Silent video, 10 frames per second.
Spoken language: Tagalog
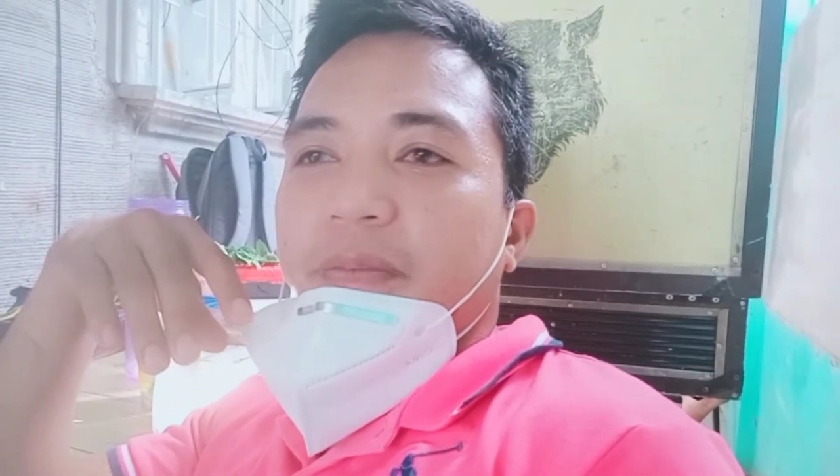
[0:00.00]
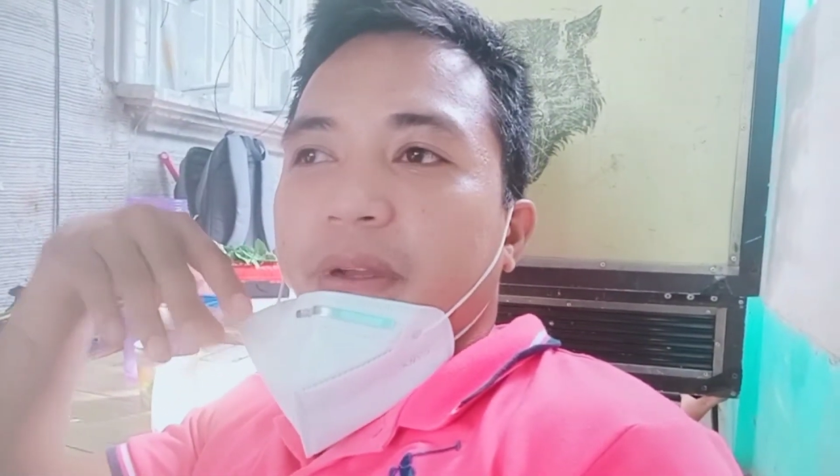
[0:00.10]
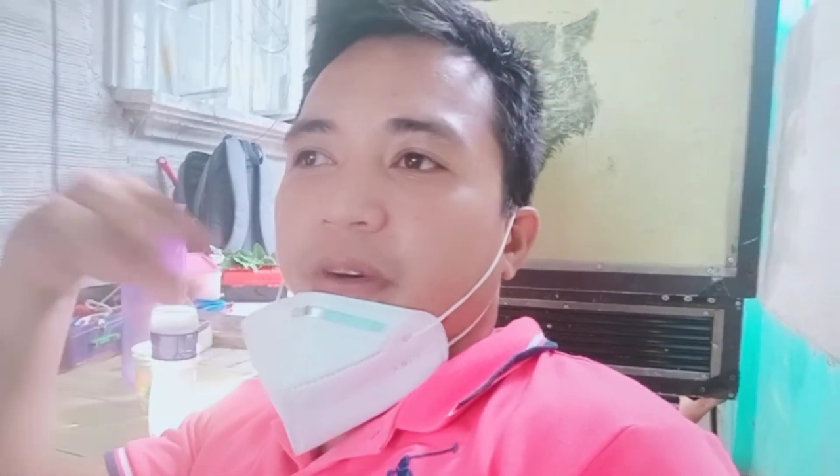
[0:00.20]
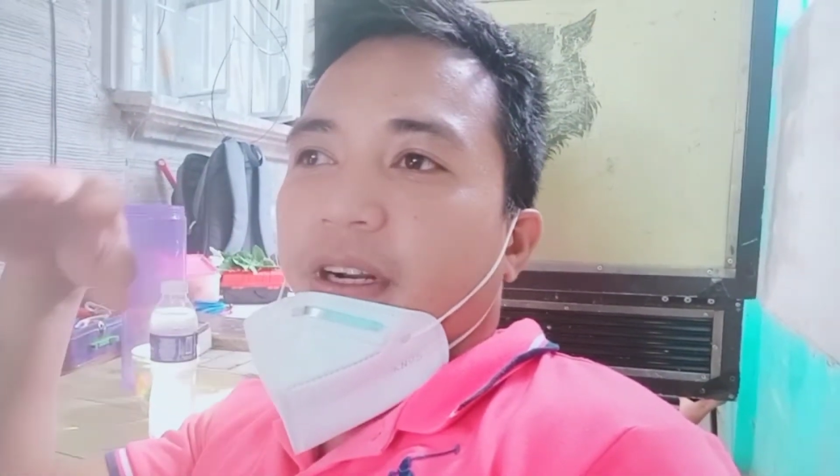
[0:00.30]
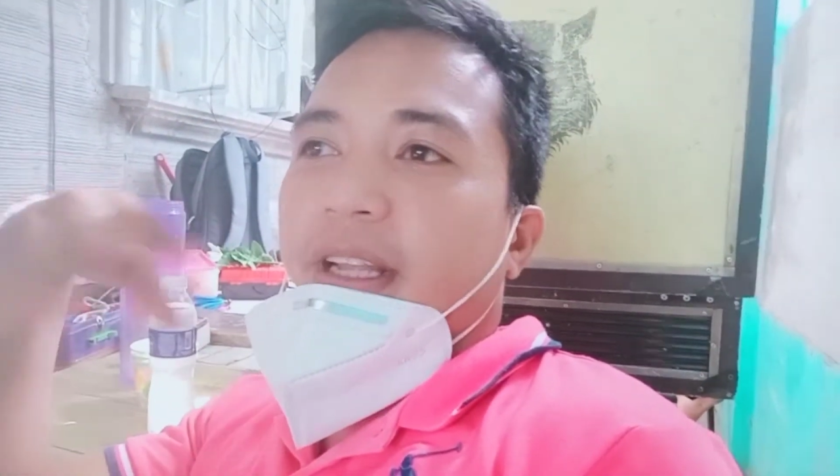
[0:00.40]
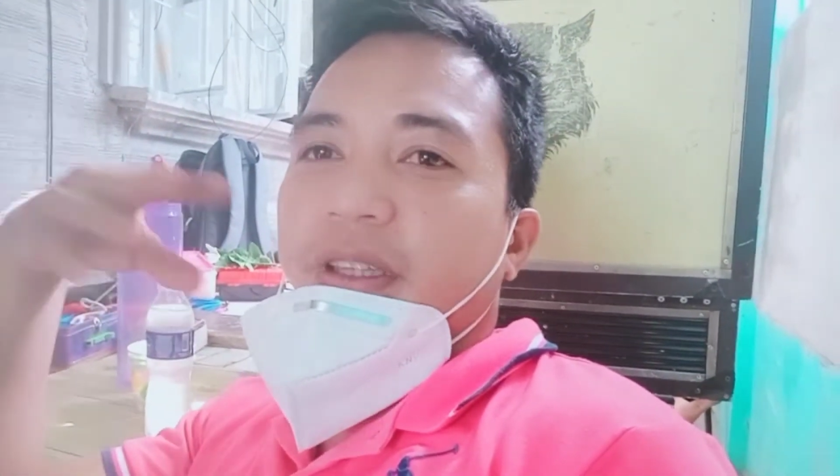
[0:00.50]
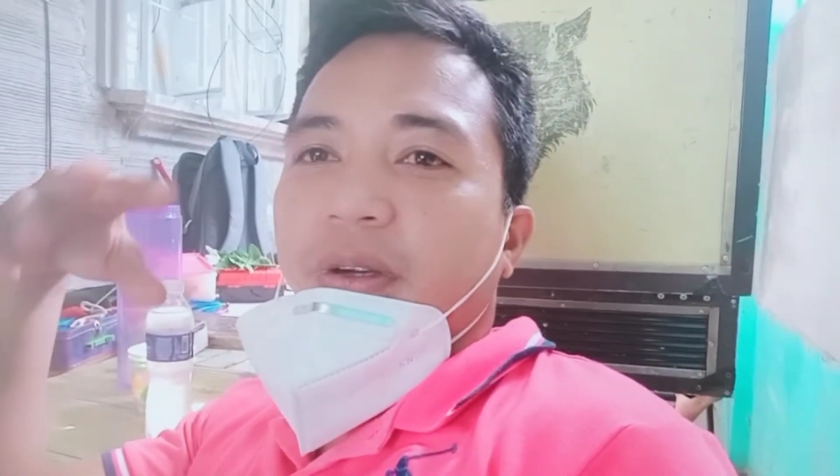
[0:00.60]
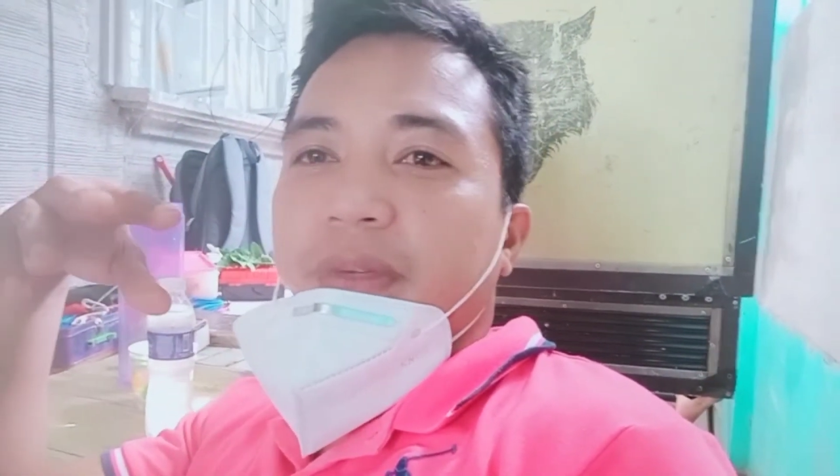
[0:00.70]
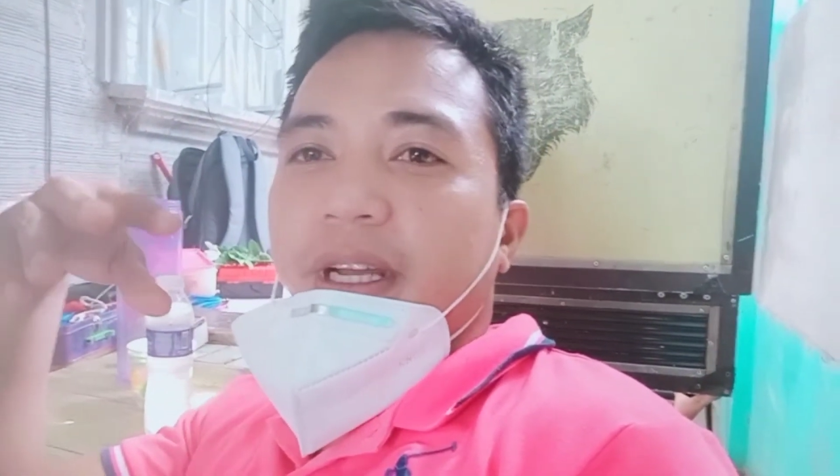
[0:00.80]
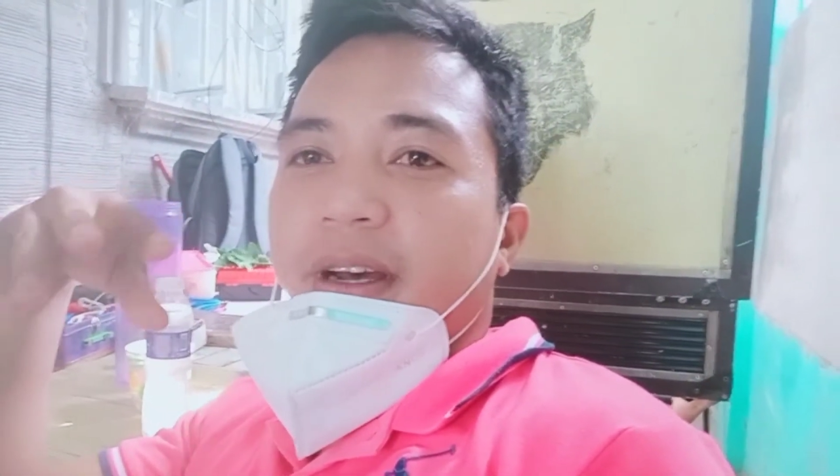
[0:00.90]

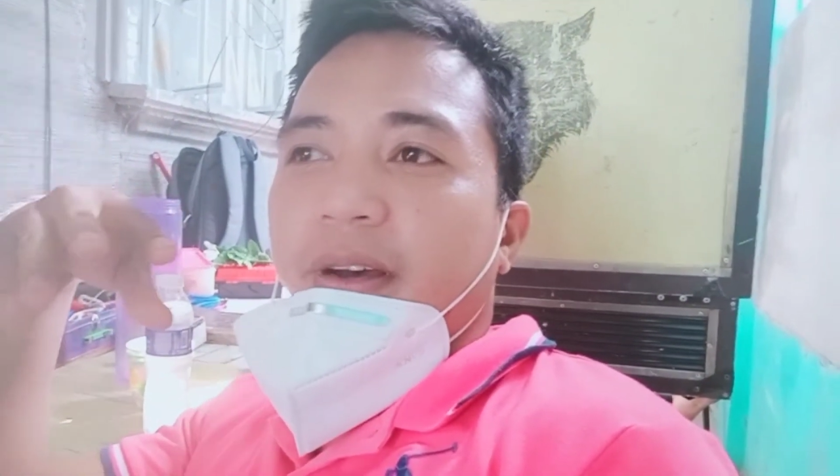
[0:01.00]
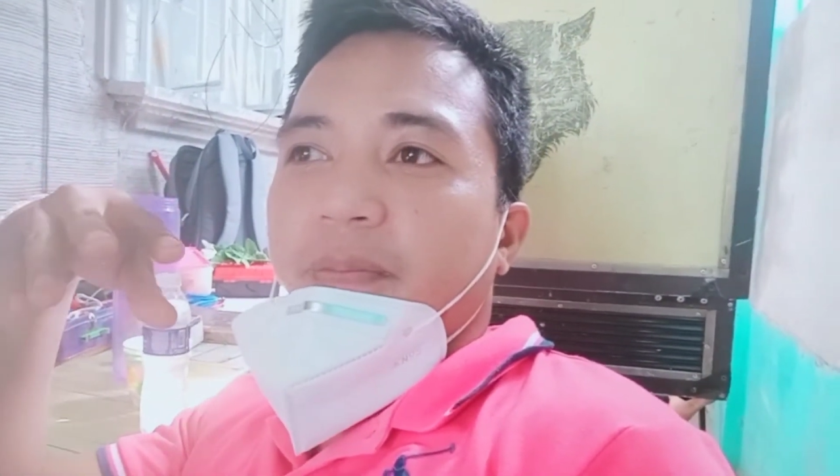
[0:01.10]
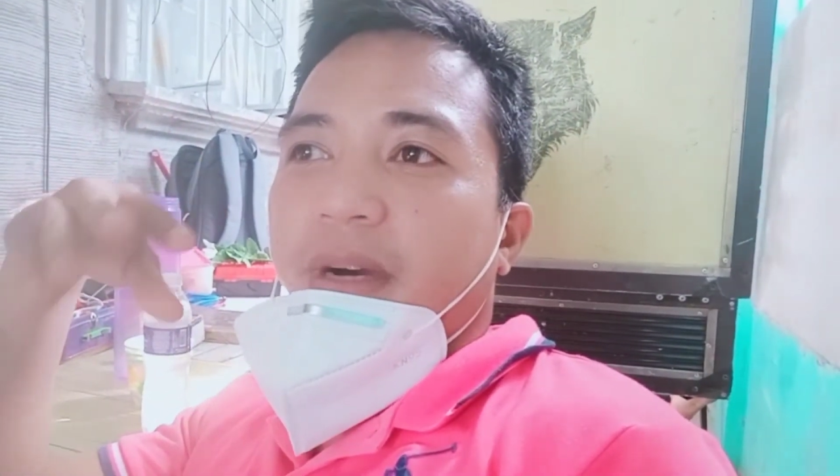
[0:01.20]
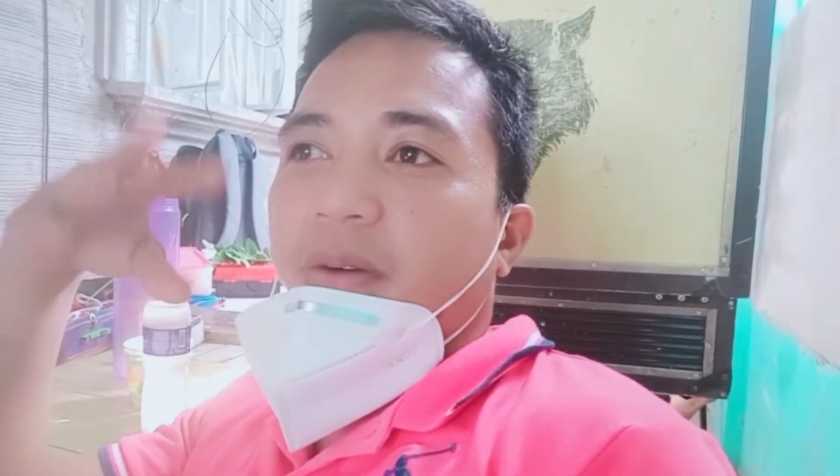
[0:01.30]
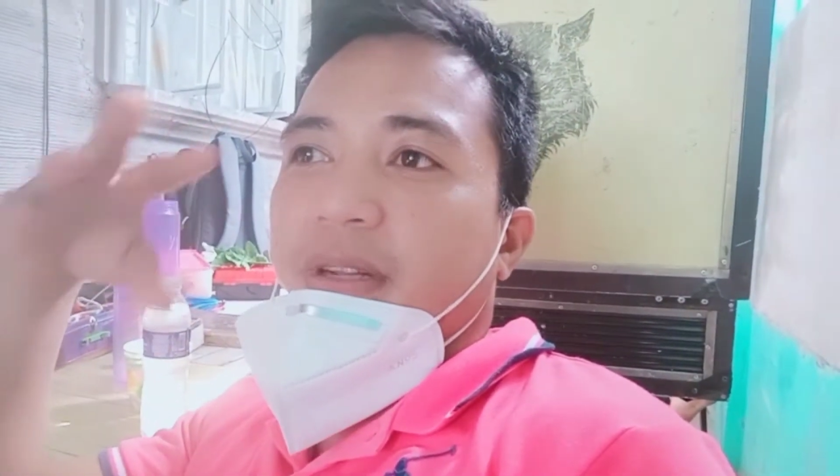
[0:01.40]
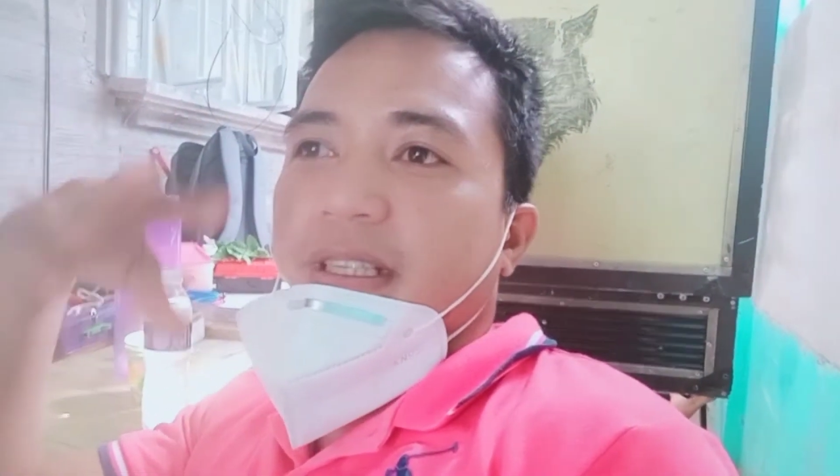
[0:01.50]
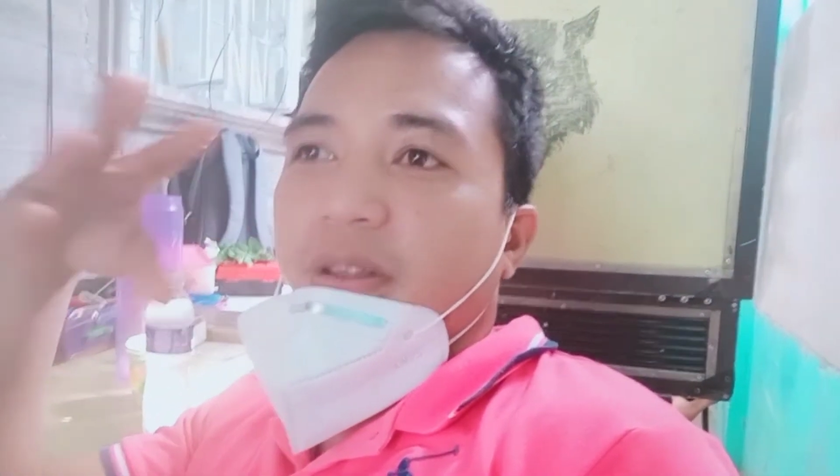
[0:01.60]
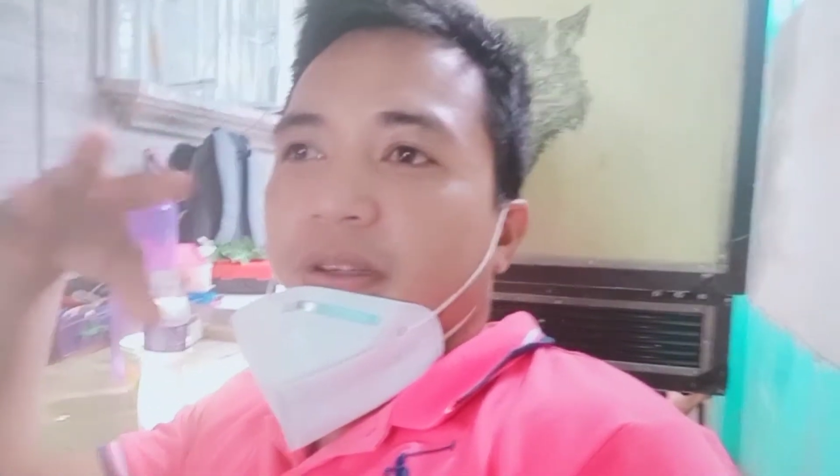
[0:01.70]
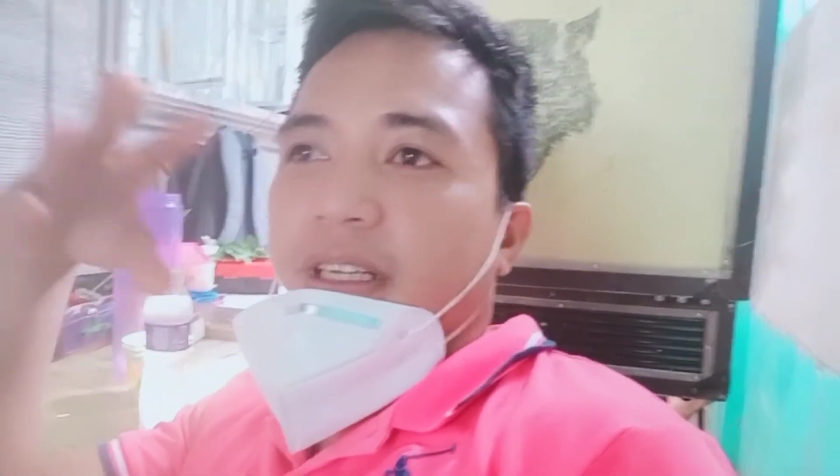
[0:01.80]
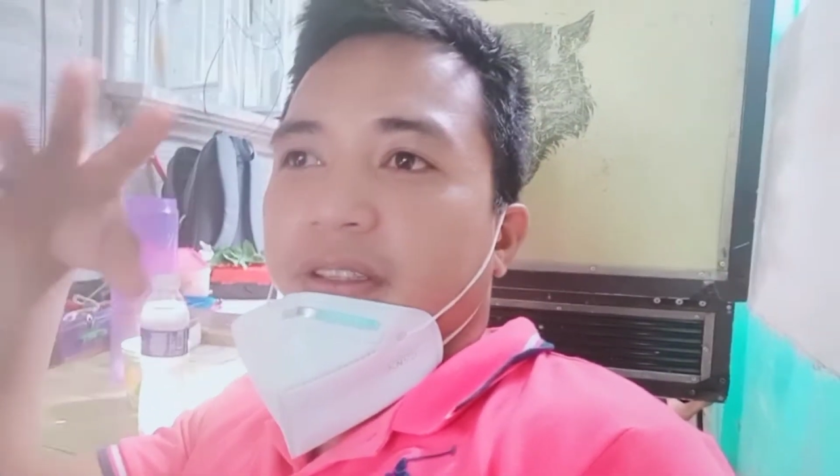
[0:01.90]
memorandum na bawal sa
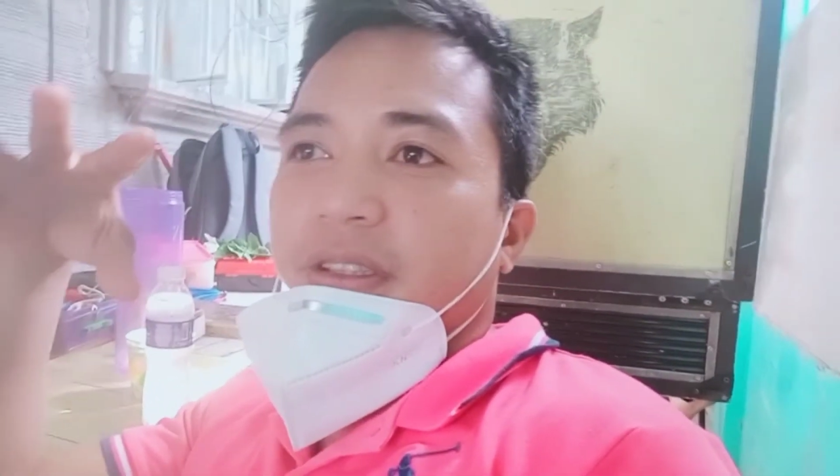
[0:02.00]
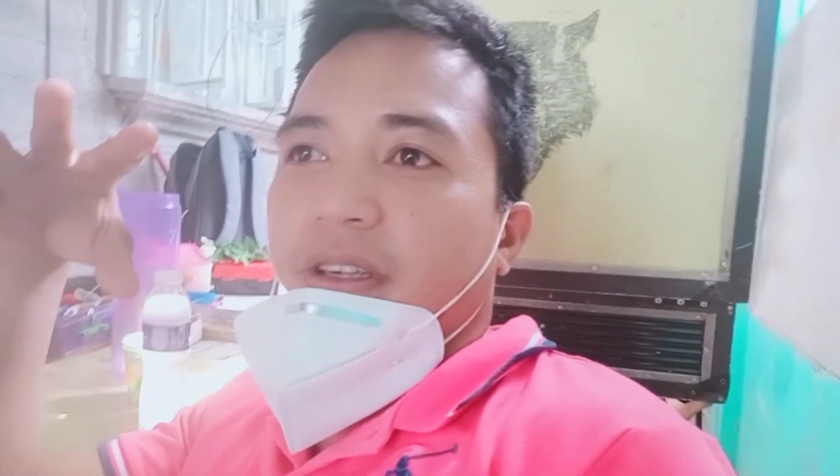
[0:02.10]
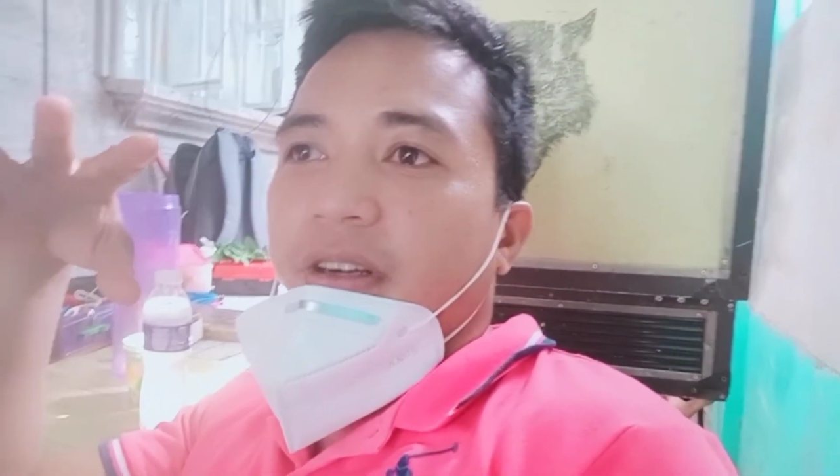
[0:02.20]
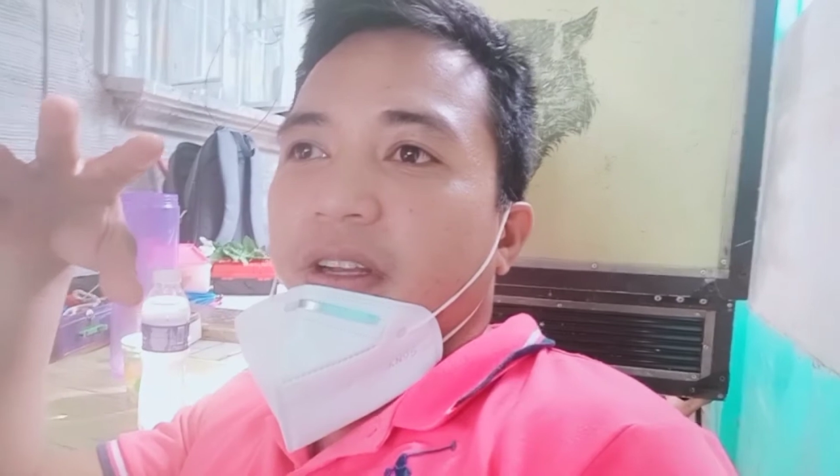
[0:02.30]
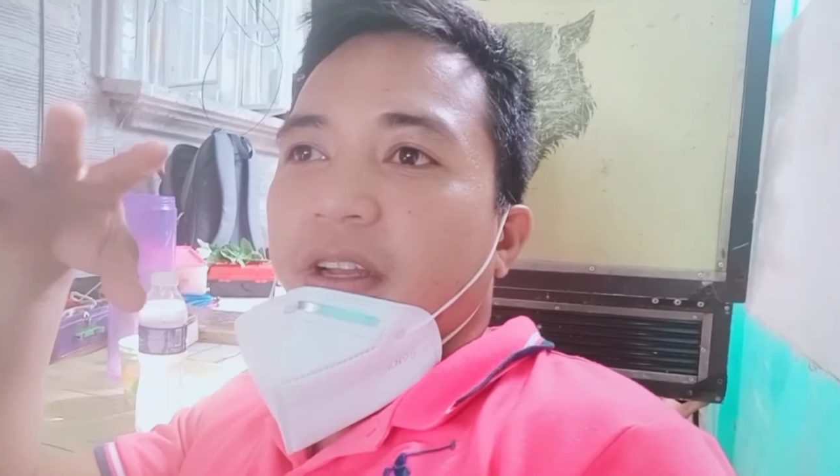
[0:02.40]
lugar nyo.